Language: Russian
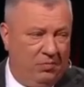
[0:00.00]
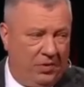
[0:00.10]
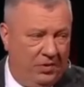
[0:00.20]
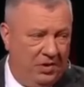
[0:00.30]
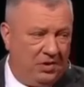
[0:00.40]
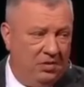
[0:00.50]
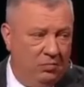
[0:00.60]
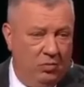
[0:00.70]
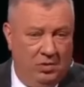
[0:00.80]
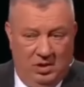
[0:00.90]
практически
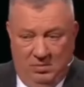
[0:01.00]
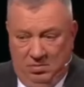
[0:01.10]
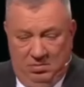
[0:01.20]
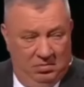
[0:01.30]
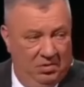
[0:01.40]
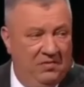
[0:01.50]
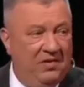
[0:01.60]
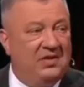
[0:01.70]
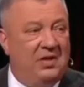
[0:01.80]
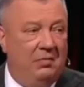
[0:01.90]
будет нам не
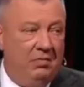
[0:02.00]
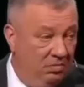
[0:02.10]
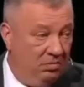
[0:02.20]
востребован.